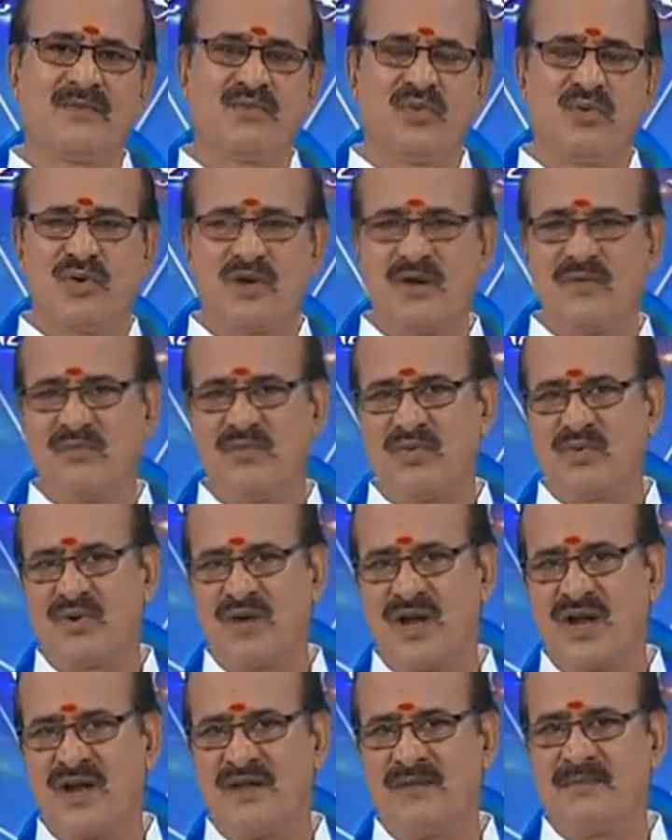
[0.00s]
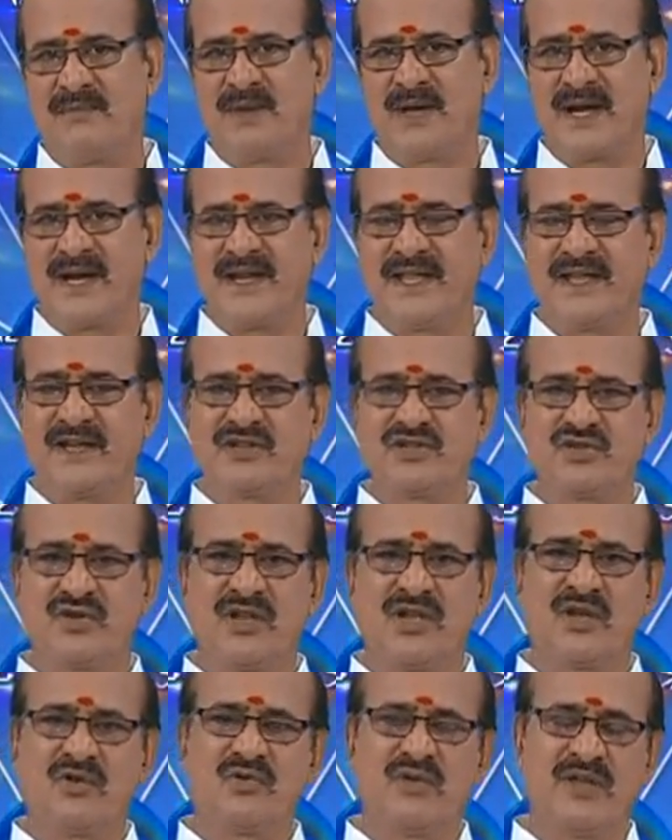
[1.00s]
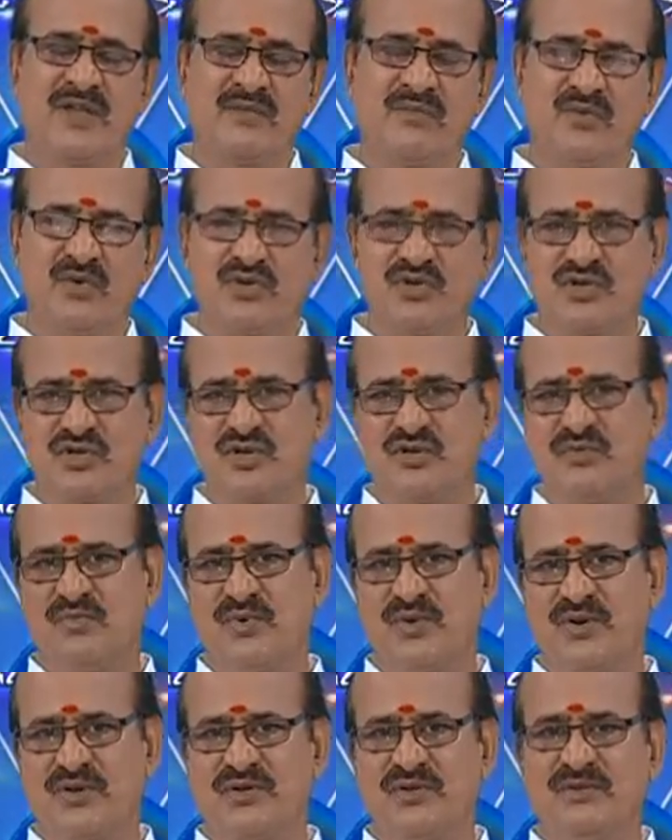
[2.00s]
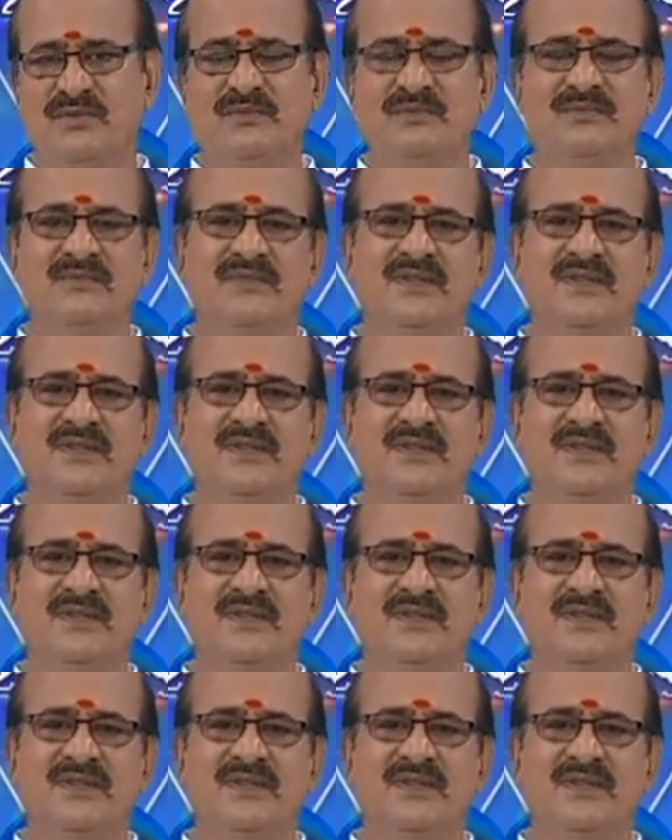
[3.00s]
பூரம் பூராடம் பரணி என்று சொல்லக்கூடிய மூன்றுக்கும் பொருந்தும்